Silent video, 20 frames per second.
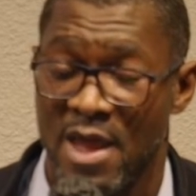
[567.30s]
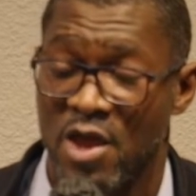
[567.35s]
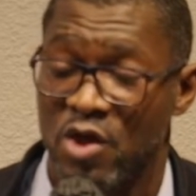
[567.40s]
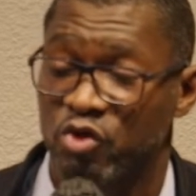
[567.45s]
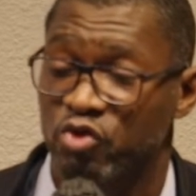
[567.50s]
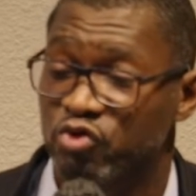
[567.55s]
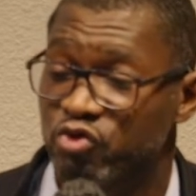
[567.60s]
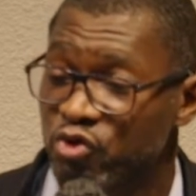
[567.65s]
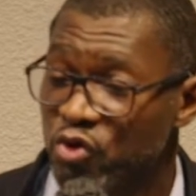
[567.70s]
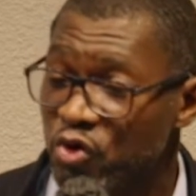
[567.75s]

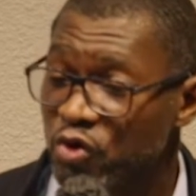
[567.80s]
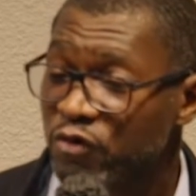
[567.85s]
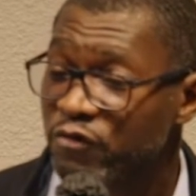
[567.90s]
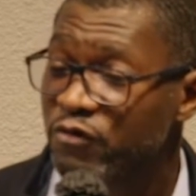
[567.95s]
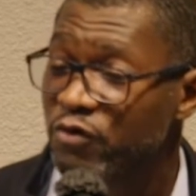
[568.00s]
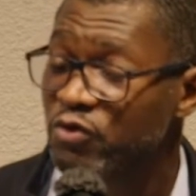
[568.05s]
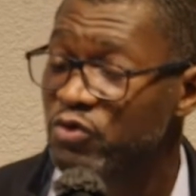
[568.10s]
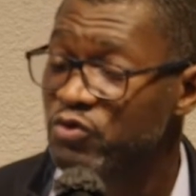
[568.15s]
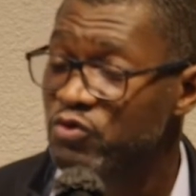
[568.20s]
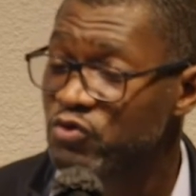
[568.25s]
Dieu
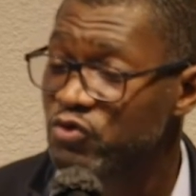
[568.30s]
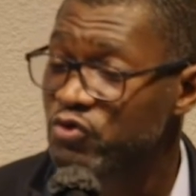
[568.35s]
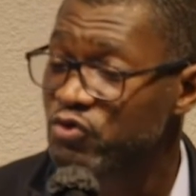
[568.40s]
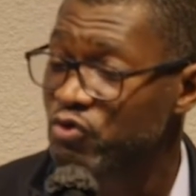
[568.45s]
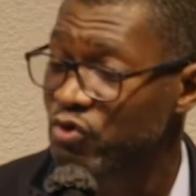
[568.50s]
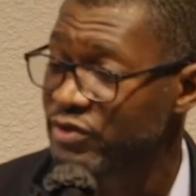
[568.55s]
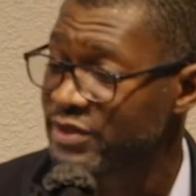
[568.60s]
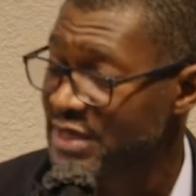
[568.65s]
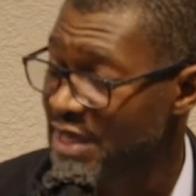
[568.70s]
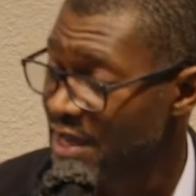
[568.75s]
venu
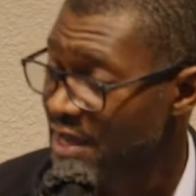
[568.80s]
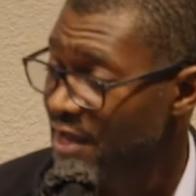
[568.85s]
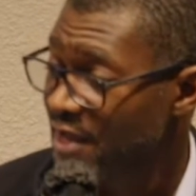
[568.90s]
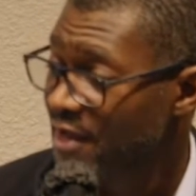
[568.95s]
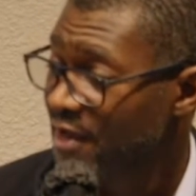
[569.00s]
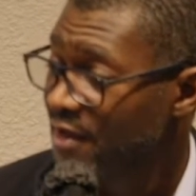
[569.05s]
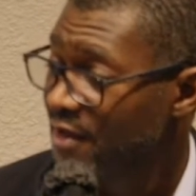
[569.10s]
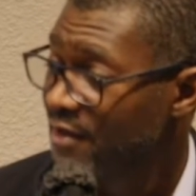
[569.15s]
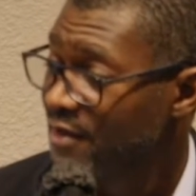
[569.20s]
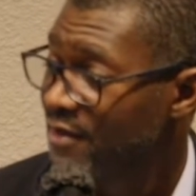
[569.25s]
sur
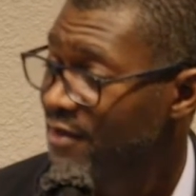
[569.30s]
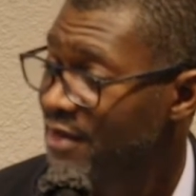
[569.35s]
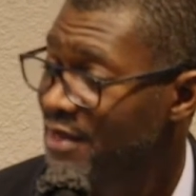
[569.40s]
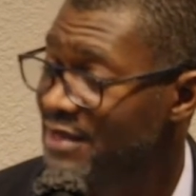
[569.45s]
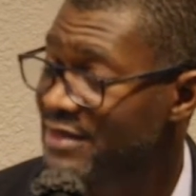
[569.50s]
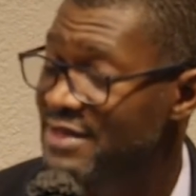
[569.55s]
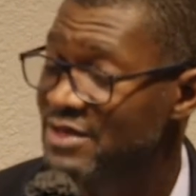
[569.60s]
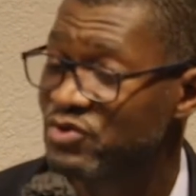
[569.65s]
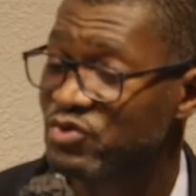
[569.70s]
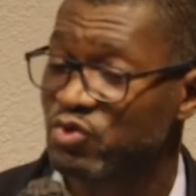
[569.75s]
terre
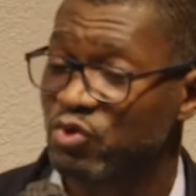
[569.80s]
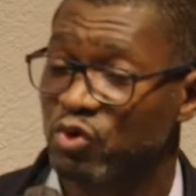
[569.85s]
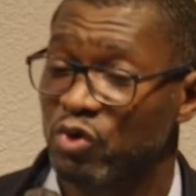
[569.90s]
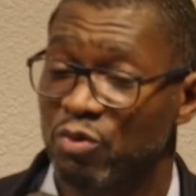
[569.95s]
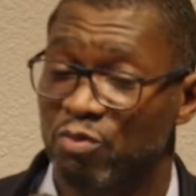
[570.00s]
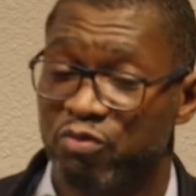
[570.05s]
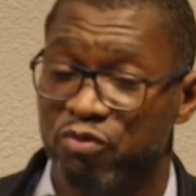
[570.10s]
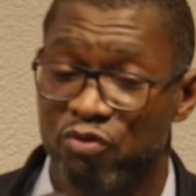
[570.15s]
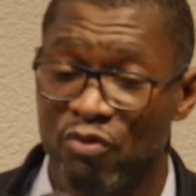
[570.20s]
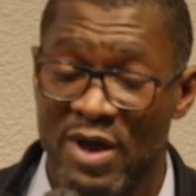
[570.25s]
était sur le
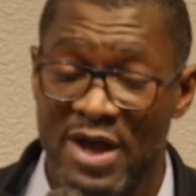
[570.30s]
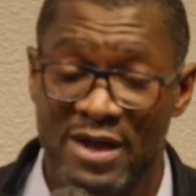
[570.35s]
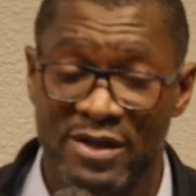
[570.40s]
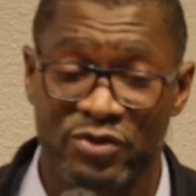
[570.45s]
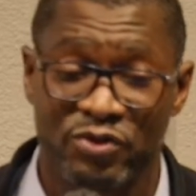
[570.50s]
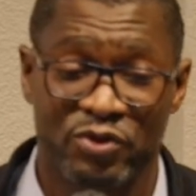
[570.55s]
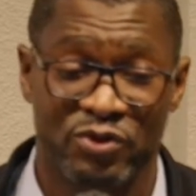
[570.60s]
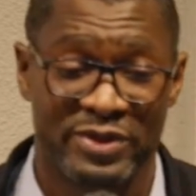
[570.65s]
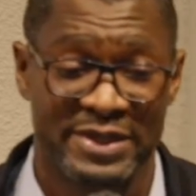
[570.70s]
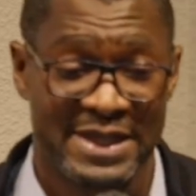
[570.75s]
point
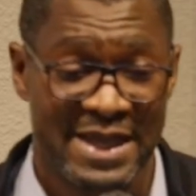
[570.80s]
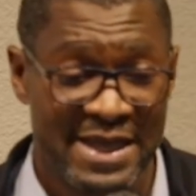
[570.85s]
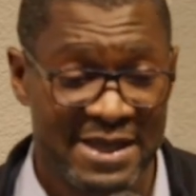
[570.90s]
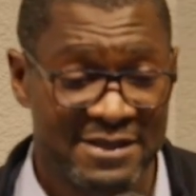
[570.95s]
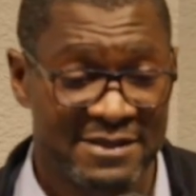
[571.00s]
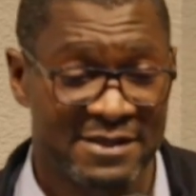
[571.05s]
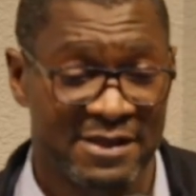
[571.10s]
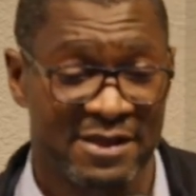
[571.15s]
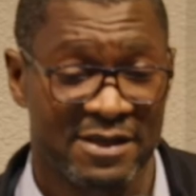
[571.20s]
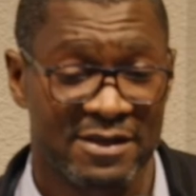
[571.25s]
de
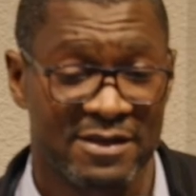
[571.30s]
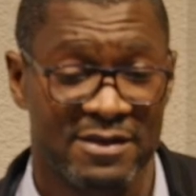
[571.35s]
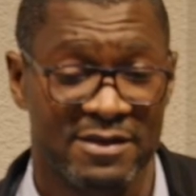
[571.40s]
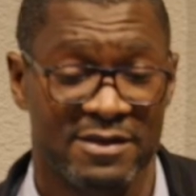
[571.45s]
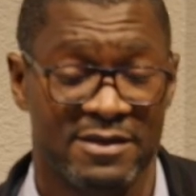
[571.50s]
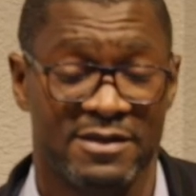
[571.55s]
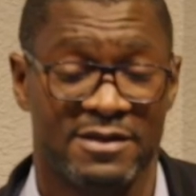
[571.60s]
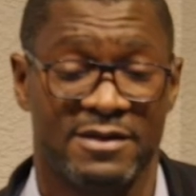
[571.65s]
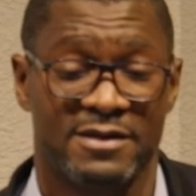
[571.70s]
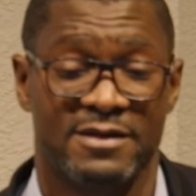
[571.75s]
naître
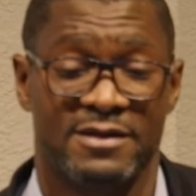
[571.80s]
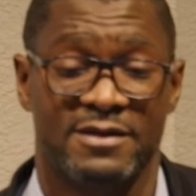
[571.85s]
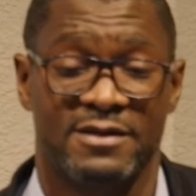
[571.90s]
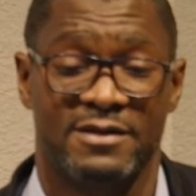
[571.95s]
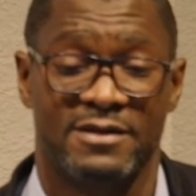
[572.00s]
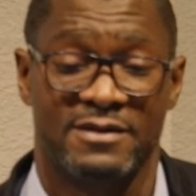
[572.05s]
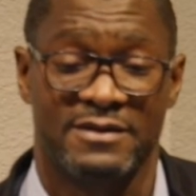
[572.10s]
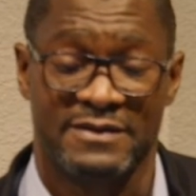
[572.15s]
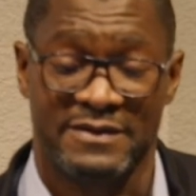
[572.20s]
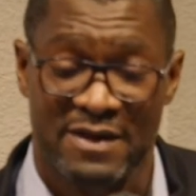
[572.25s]

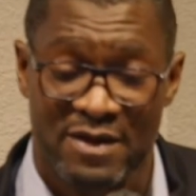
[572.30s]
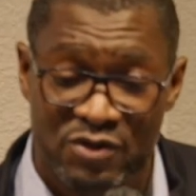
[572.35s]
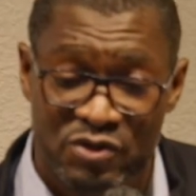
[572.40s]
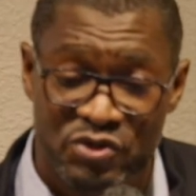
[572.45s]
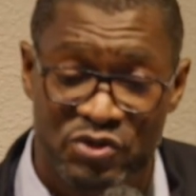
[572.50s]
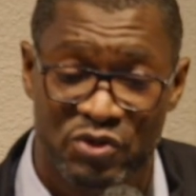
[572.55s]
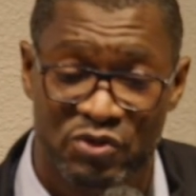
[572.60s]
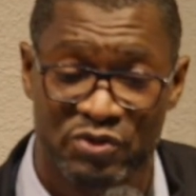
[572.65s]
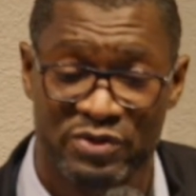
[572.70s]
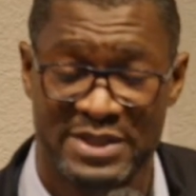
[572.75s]
dans
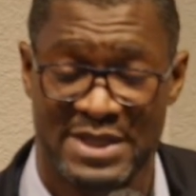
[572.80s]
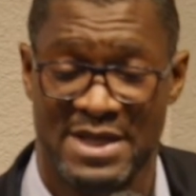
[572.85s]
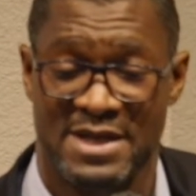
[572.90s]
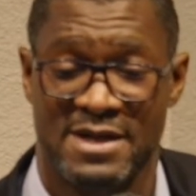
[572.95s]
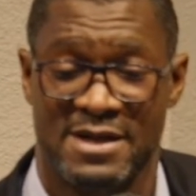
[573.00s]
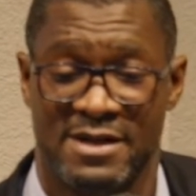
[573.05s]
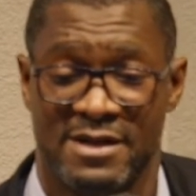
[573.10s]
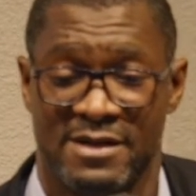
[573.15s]
son hôtel.